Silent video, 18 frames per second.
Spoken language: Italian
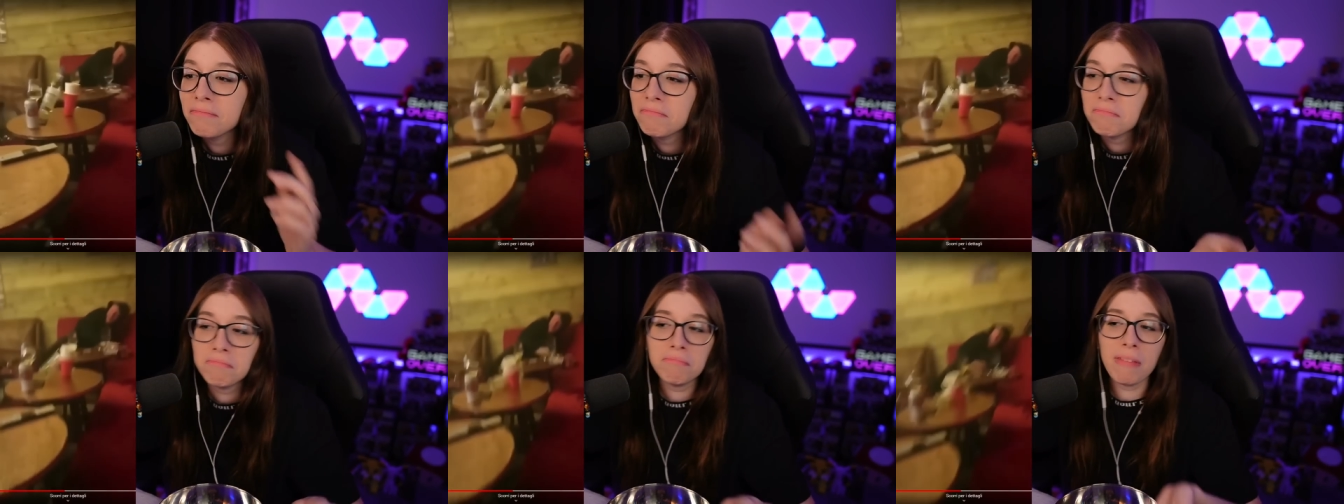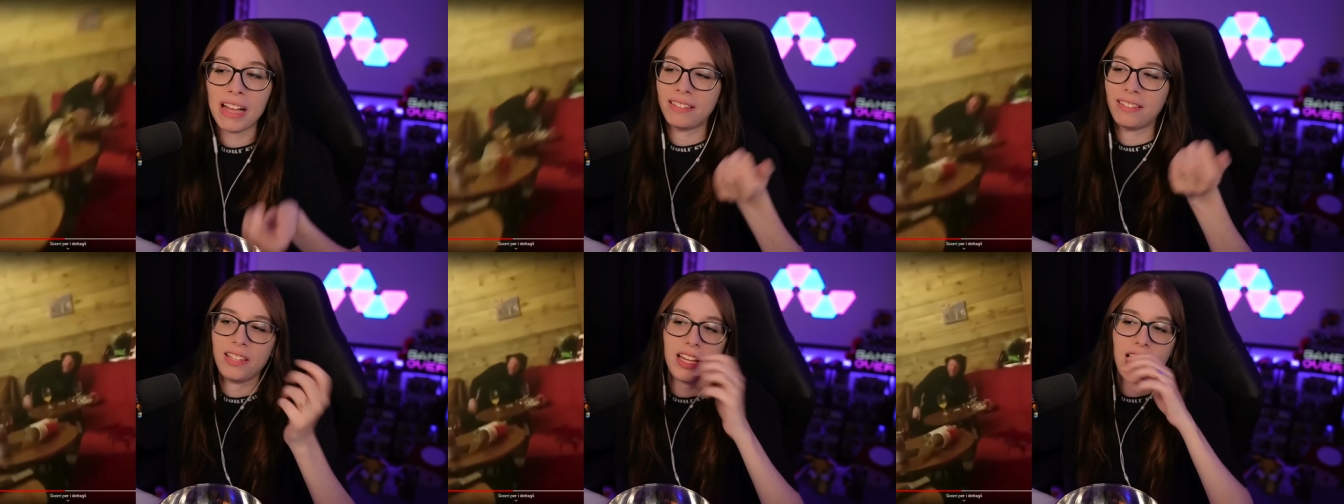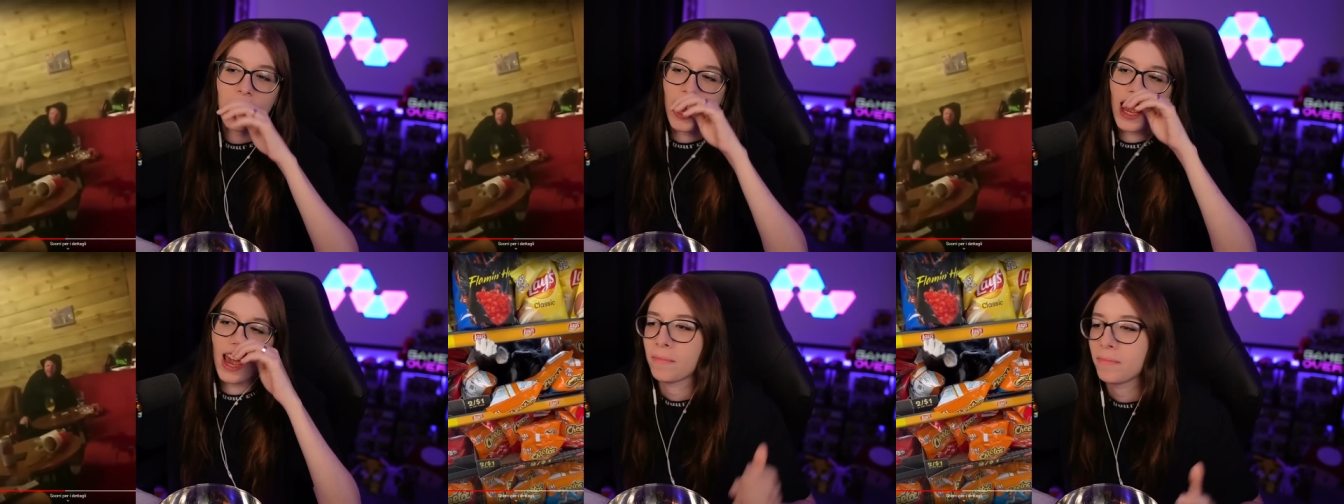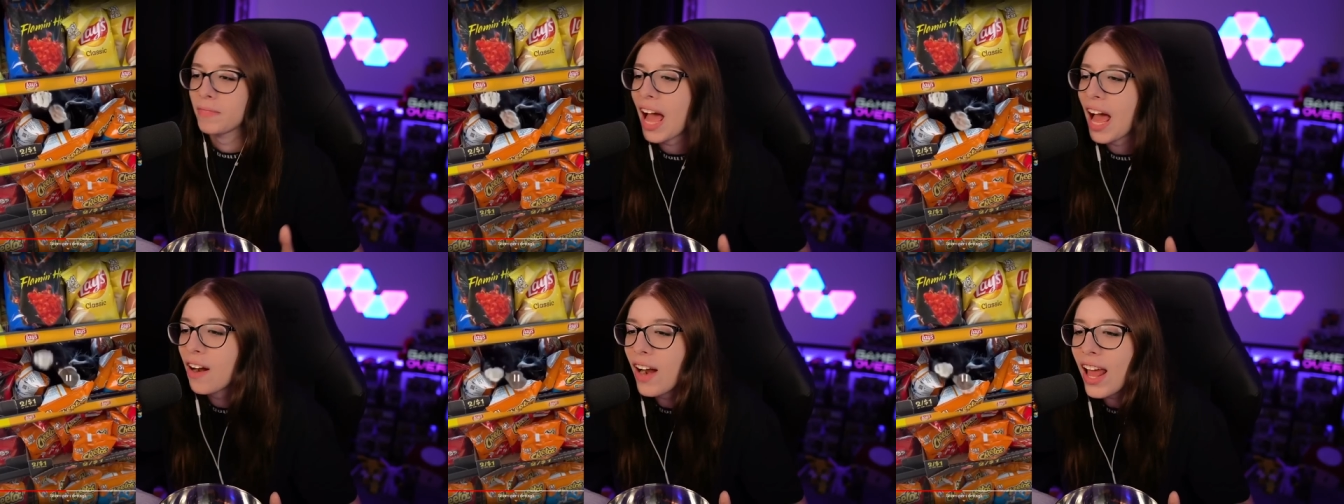Ma sì!
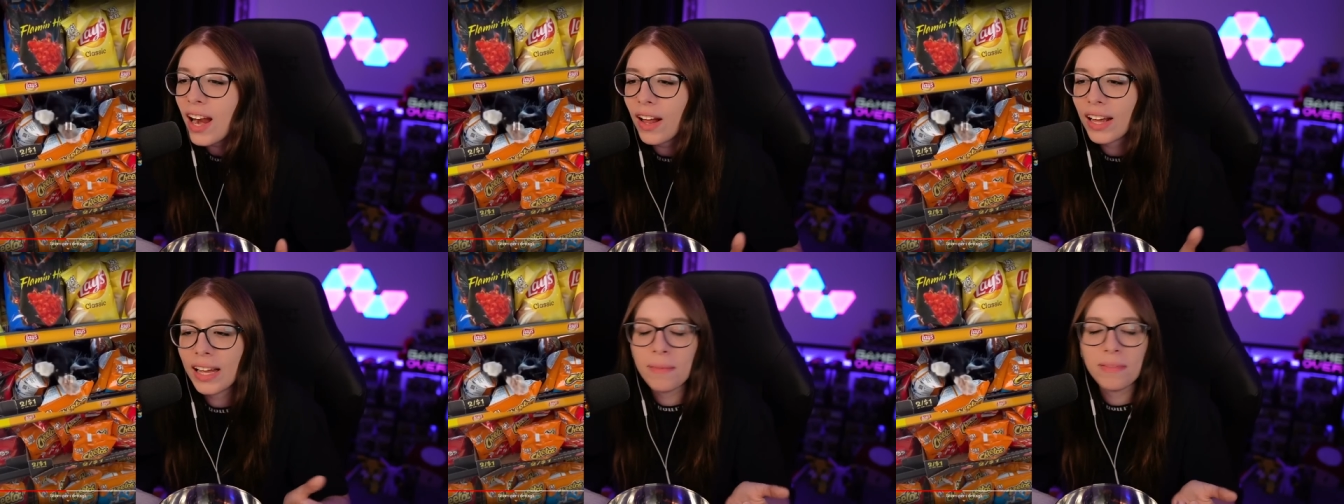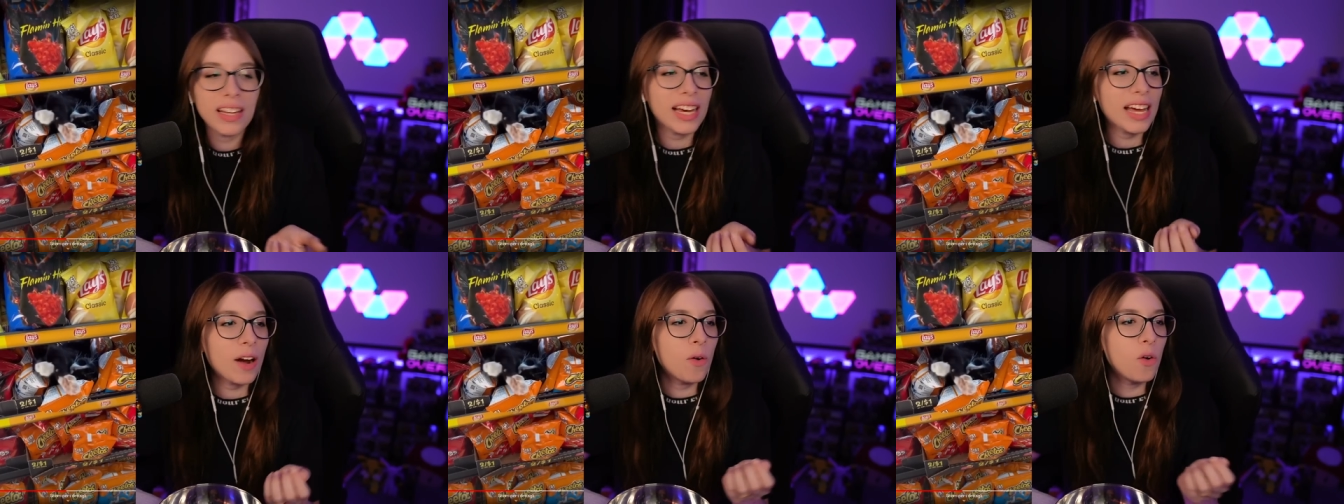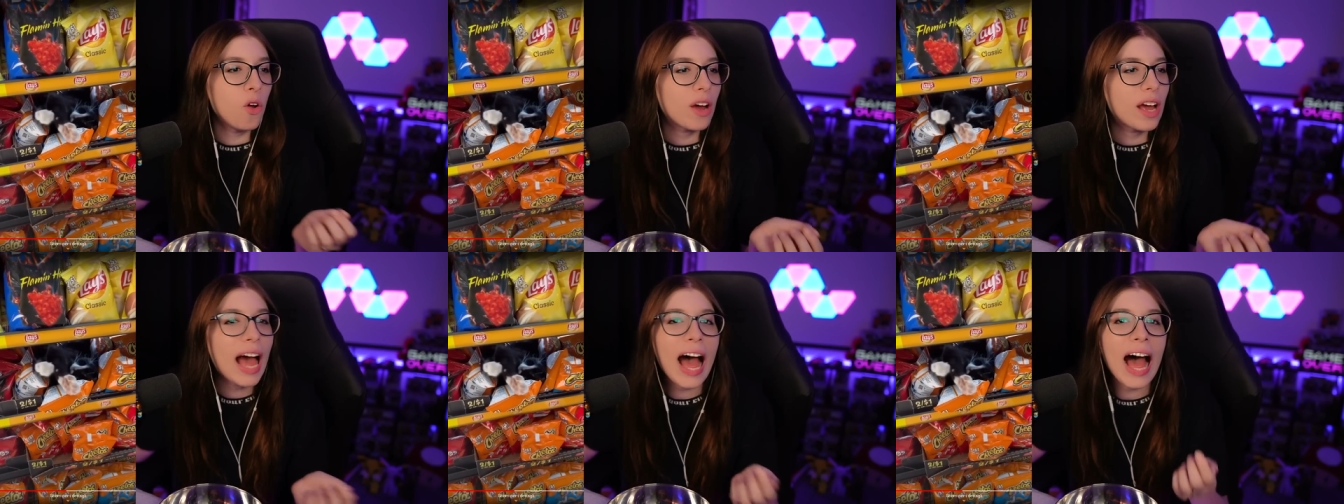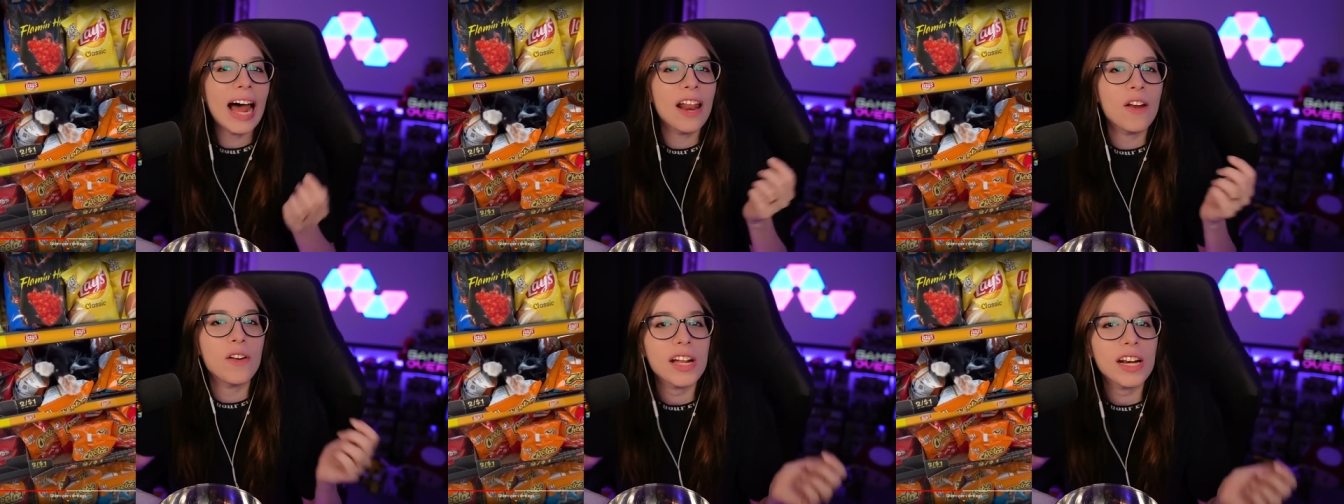Ah, non era anche, mi sa che era un
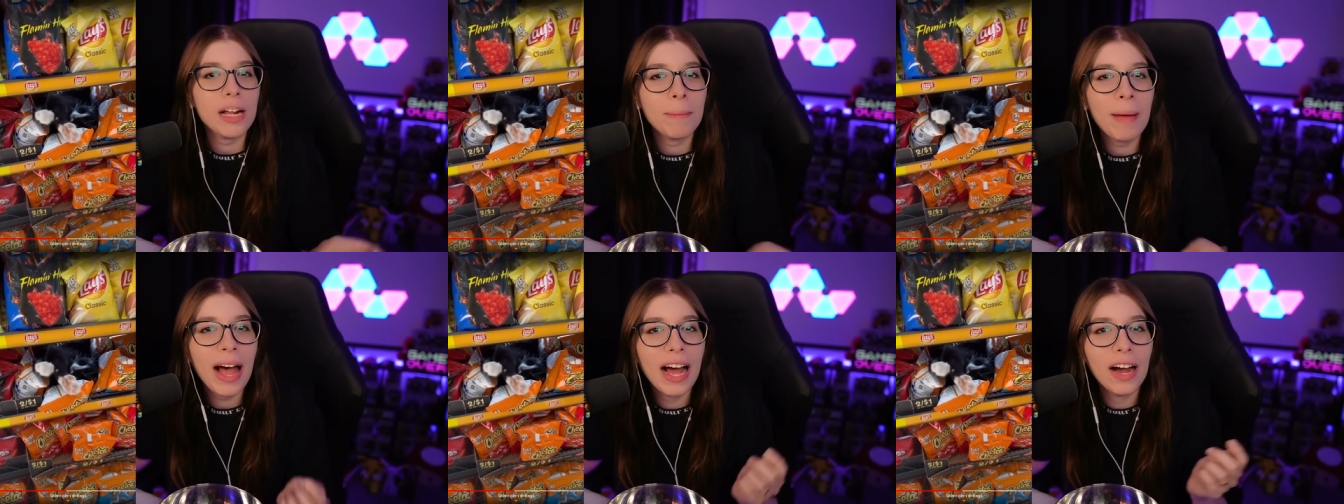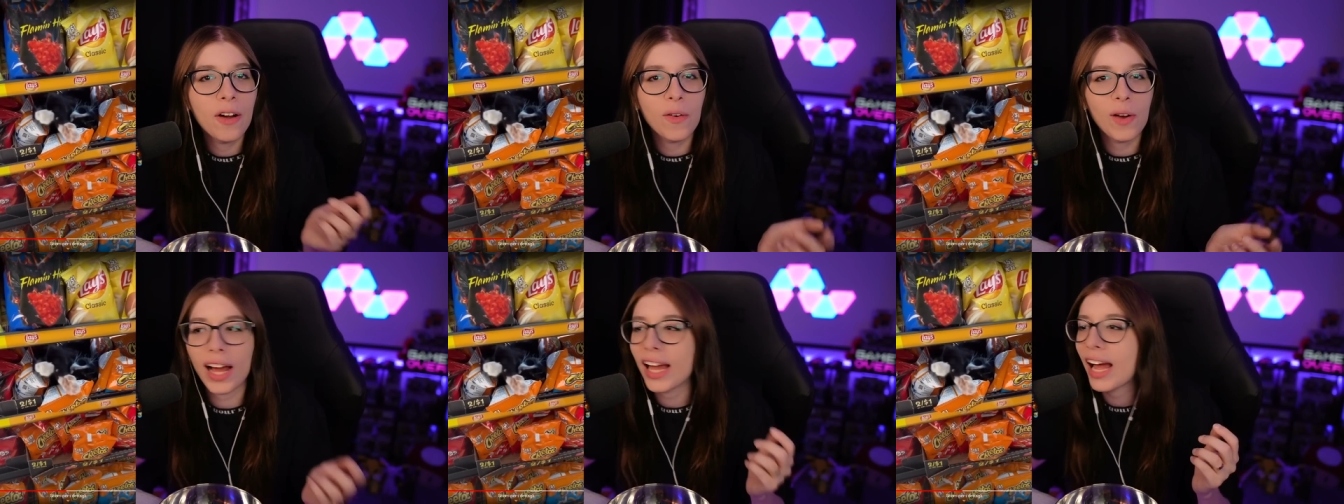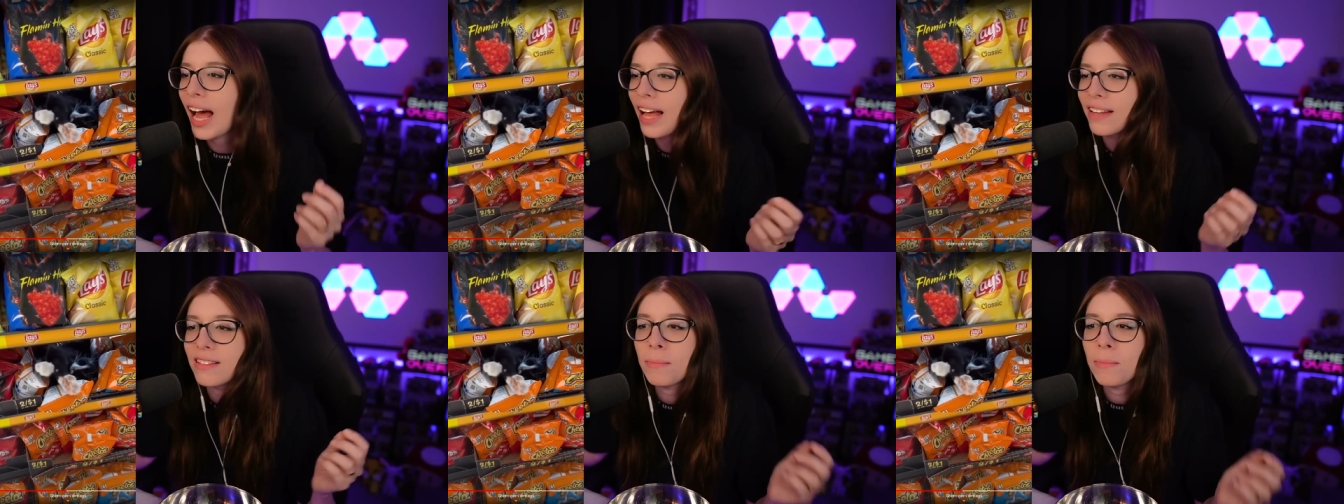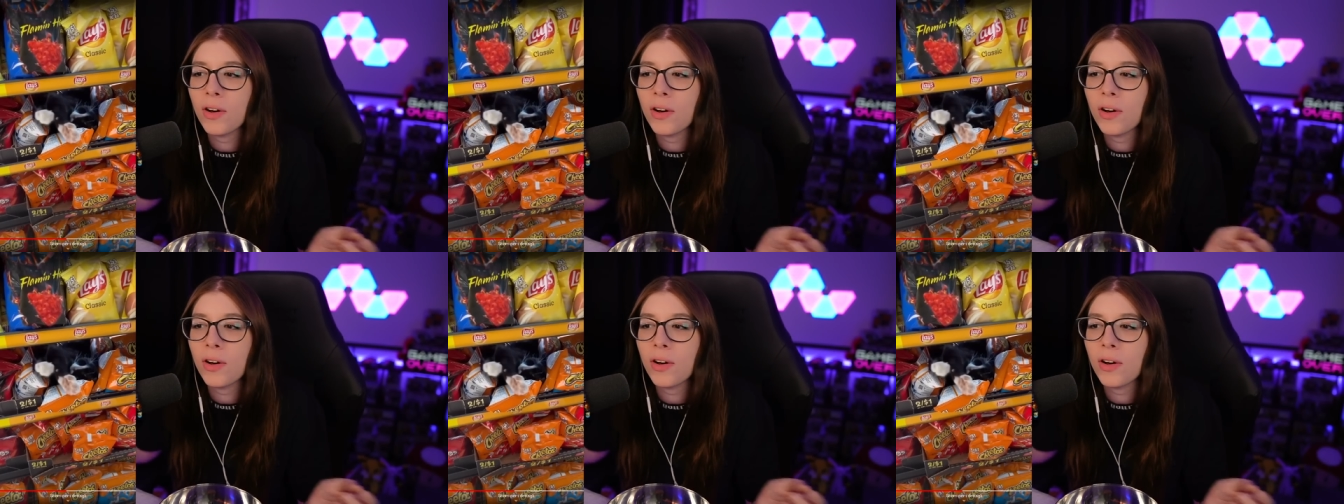locale, non era manco una casa.